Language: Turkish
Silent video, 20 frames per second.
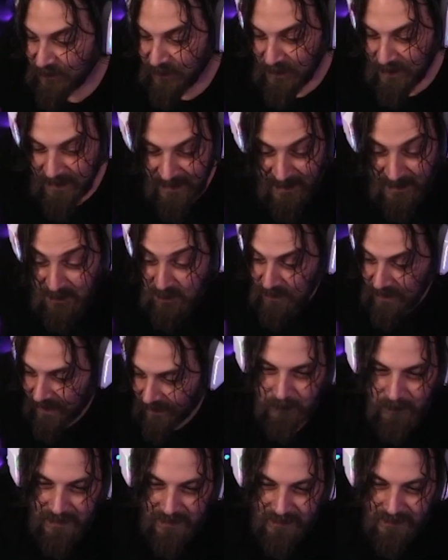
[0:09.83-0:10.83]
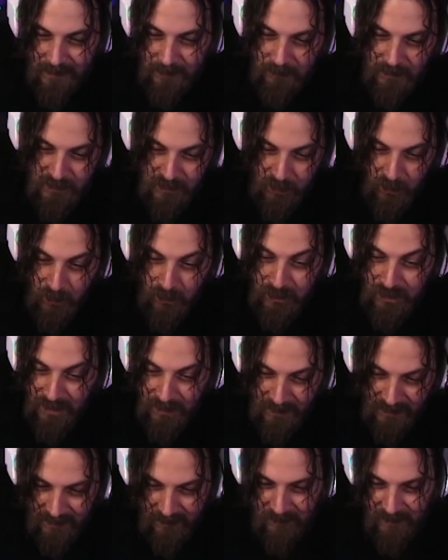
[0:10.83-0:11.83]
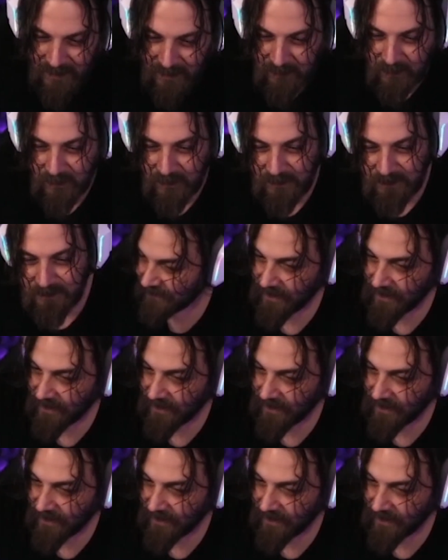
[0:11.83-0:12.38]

dura ne hiç bilgisayarın başına oturamadım bile bugün.